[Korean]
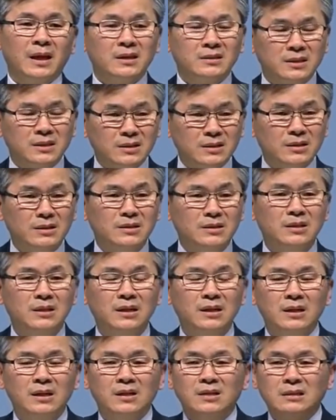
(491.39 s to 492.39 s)
예,
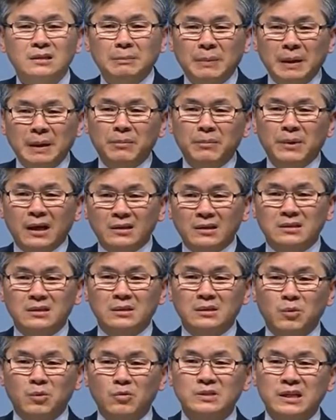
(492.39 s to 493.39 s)
저는 어젯밤에
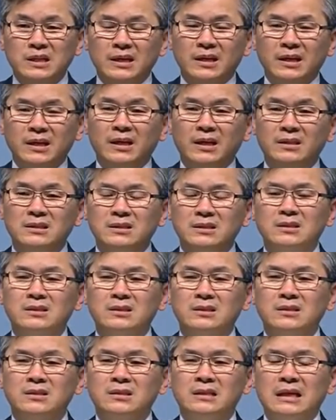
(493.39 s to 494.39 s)
행정 목사에게
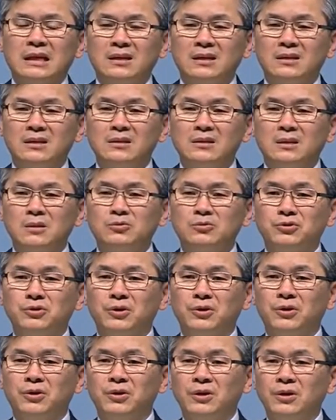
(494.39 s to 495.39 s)
그 이야기를
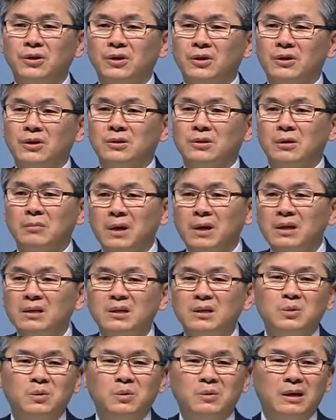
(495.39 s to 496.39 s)
듣고요. 정말
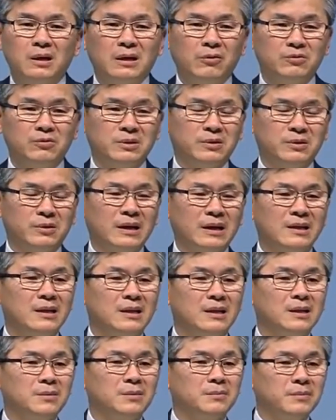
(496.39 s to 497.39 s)
기도가 나오더라고요.
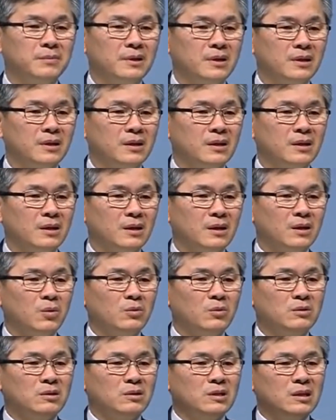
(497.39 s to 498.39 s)
하나님,
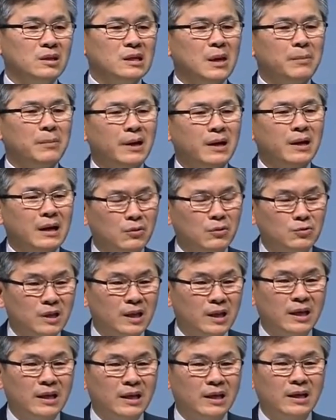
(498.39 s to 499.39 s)
오늘 이 예배
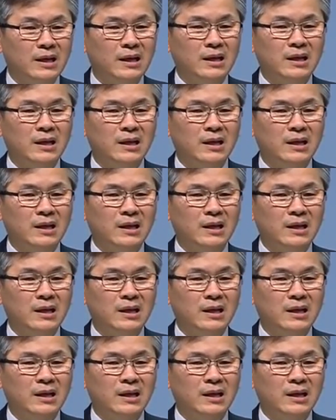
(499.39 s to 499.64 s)
가운데